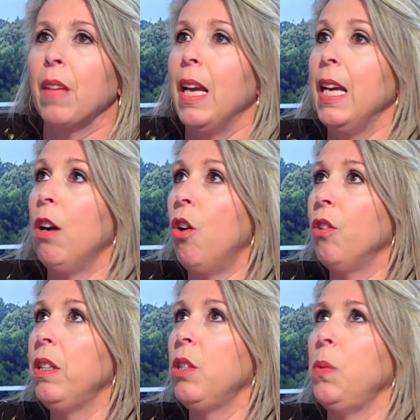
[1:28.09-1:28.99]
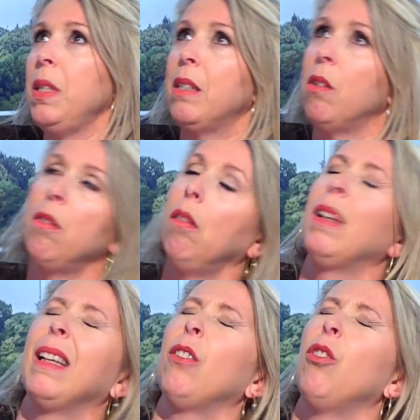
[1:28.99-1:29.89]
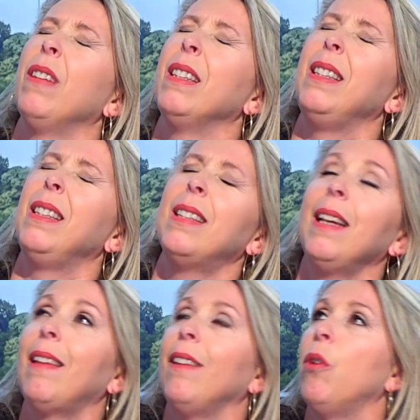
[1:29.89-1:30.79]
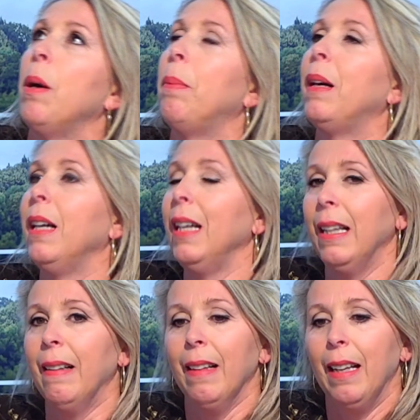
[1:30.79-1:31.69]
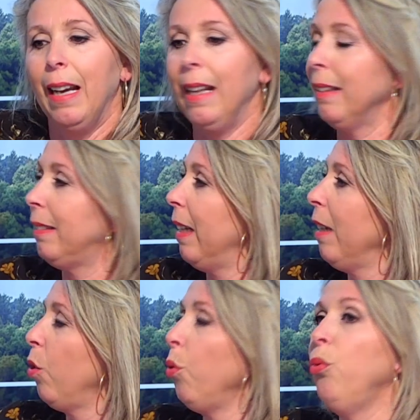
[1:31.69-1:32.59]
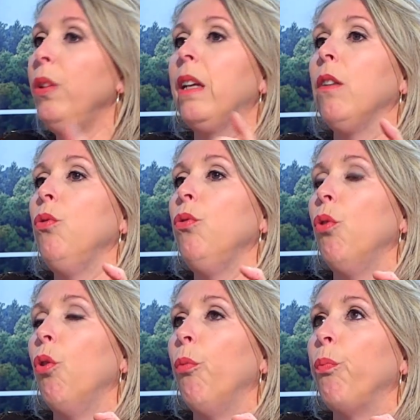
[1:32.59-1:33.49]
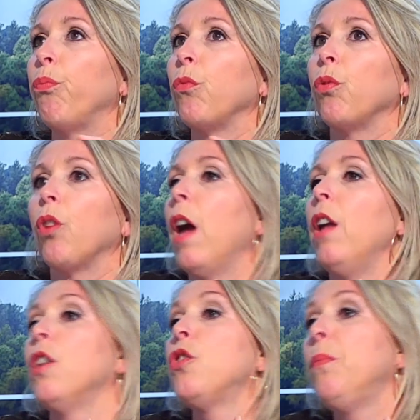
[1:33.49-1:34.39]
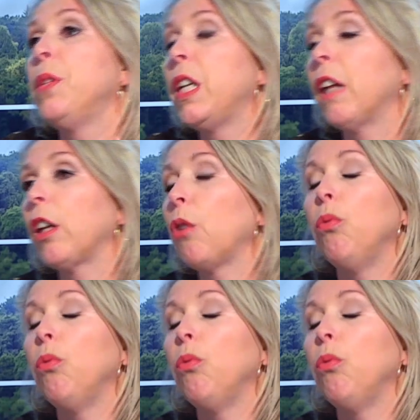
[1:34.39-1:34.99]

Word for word: Et en 1897, un an après, elle intègre une, une un psychiatrique,